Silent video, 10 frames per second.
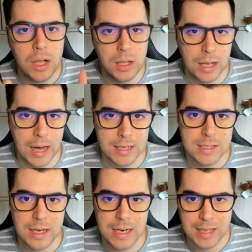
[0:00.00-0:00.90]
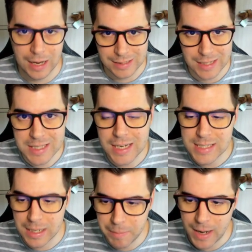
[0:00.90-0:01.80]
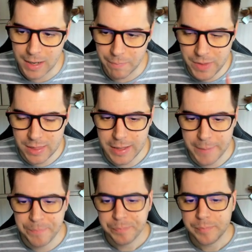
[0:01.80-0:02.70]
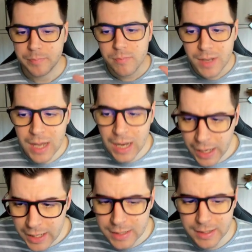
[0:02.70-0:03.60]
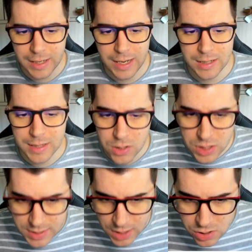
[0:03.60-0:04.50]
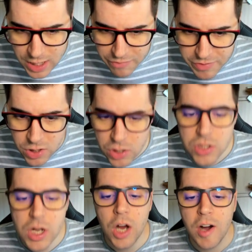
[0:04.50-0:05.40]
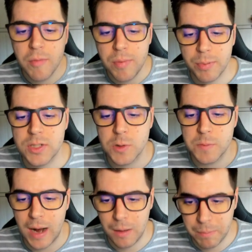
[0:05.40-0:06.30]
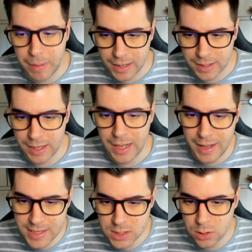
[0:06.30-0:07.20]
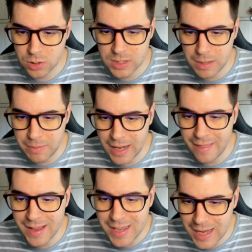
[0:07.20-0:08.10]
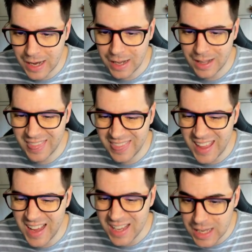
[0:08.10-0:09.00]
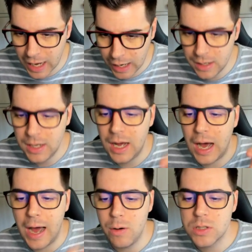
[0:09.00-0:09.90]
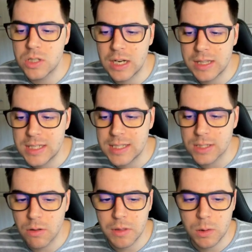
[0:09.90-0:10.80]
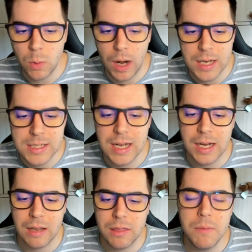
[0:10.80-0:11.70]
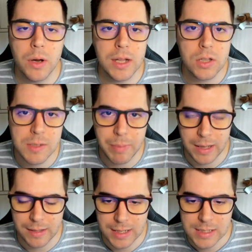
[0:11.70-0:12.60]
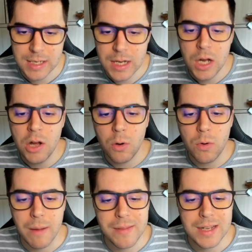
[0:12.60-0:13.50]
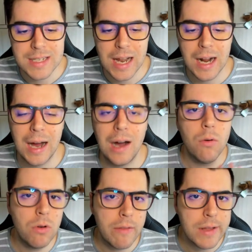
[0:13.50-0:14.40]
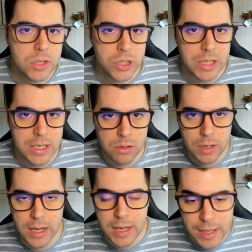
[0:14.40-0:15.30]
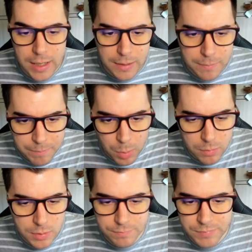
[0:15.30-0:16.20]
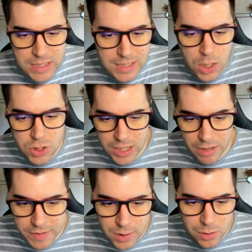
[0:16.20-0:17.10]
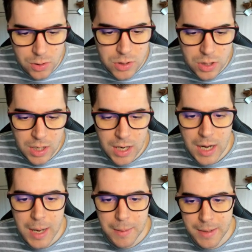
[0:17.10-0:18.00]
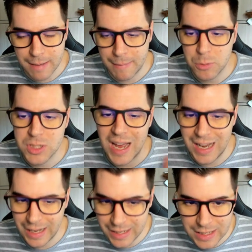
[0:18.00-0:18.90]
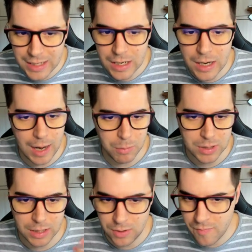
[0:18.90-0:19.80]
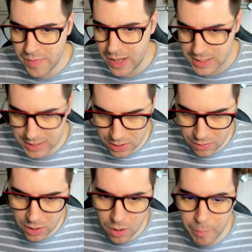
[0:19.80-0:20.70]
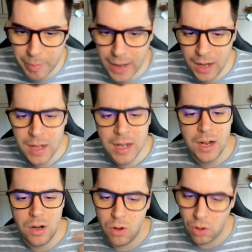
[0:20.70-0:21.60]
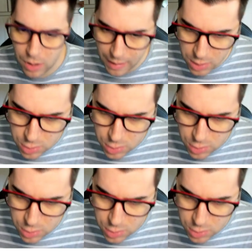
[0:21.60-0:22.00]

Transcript: las, las características del pack. Dice, elegid entre los estilos gráficos propuestos para el pack. Esto servirá de guía, de guía a nuestros artistas conceptuales en la creación de objetos y prendas. Una vez que salga uno de esos tres eh, em, estilos gráficos, ya vamos a elegir la votación del estilo de ropa, luego la de